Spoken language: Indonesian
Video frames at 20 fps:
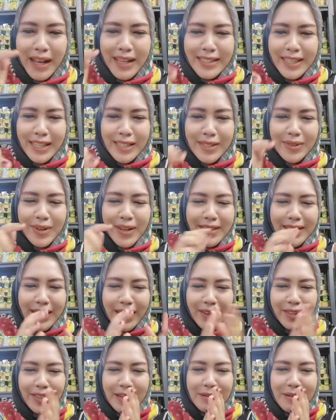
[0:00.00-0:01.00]
kasih sudah
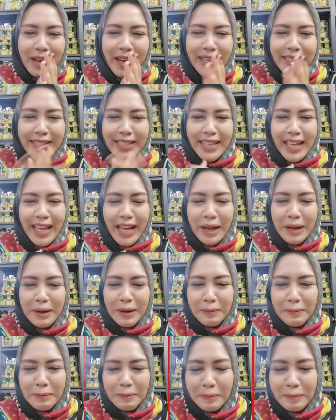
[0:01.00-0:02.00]
cek up Terima kasih ya
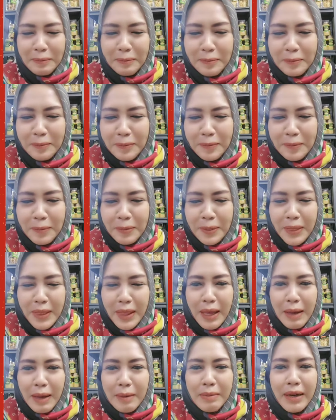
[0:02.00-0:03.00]

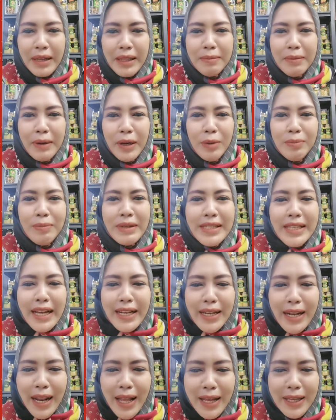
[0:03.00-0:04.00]
Berarti belum masih
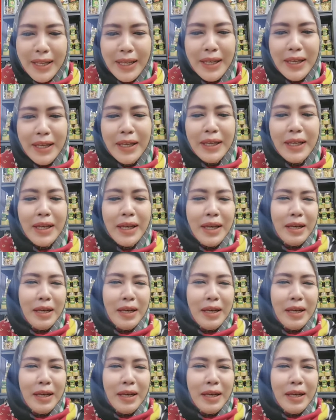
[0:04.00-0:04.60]
ada lagi